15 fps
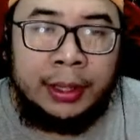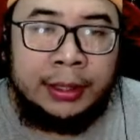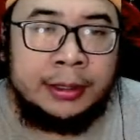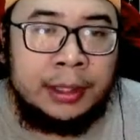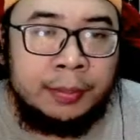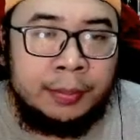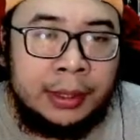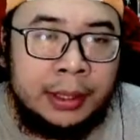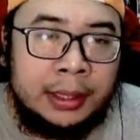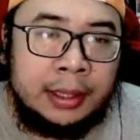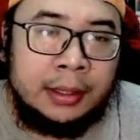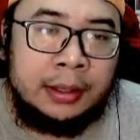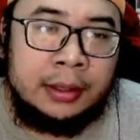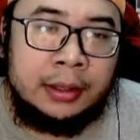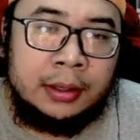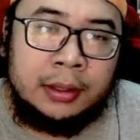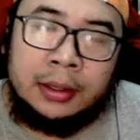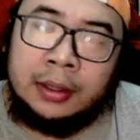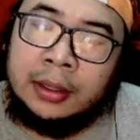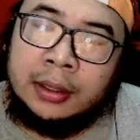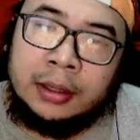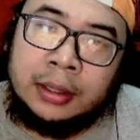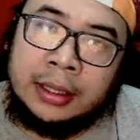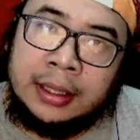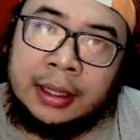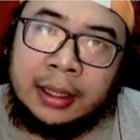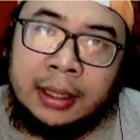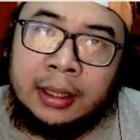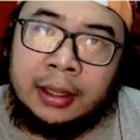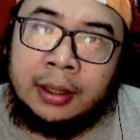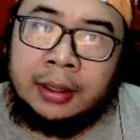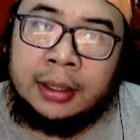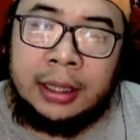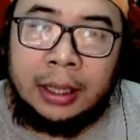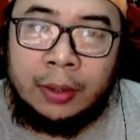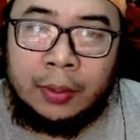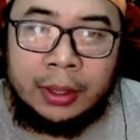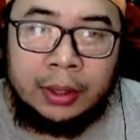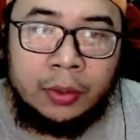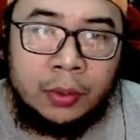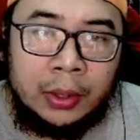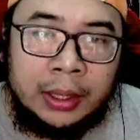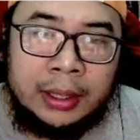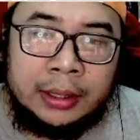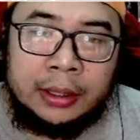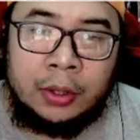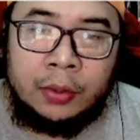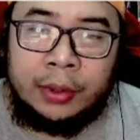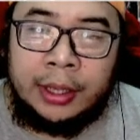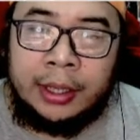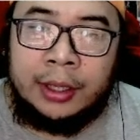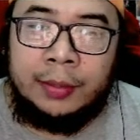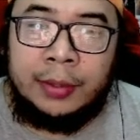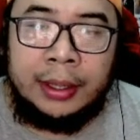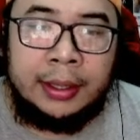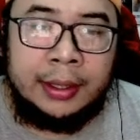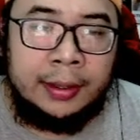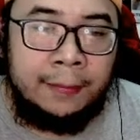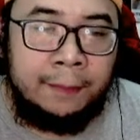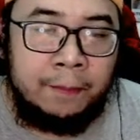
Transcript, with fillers: aja apakah tinggal dilawan doang atau kayak gimana.